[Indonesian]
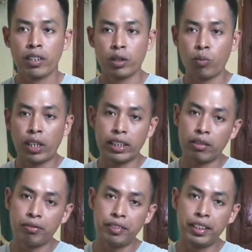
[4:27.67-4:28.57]
sebuah
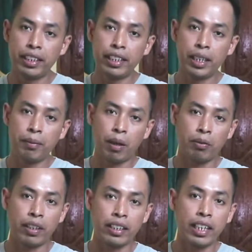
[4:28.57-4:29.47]
TV
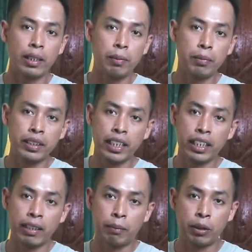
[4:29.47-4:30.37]
dimanfaatkan menjadi